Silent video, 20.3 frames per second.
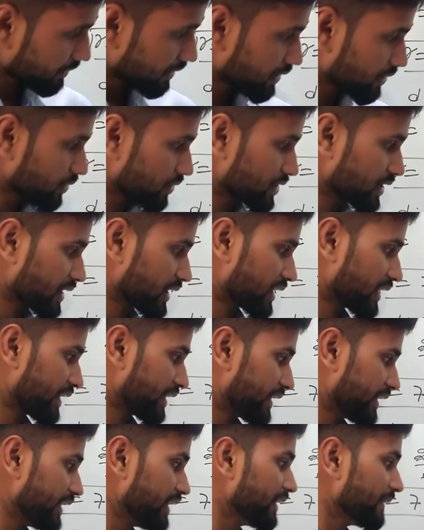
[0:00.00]
बार दो से
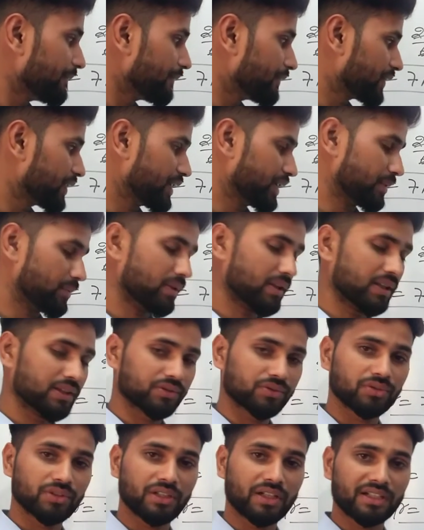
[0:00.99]
काटेंगे तीन बार
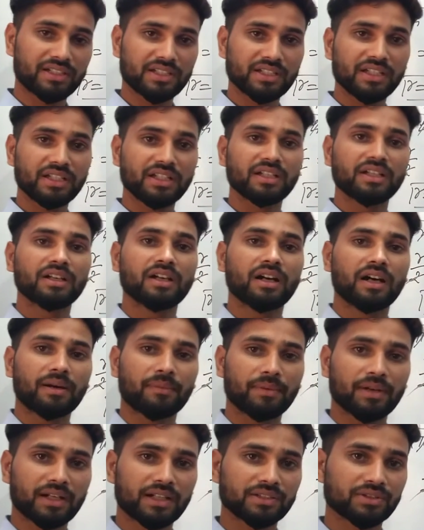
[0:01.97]
तो यहाँ से
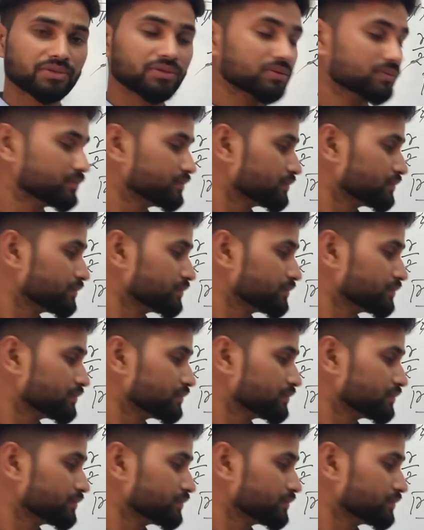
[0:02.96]
हमारा जो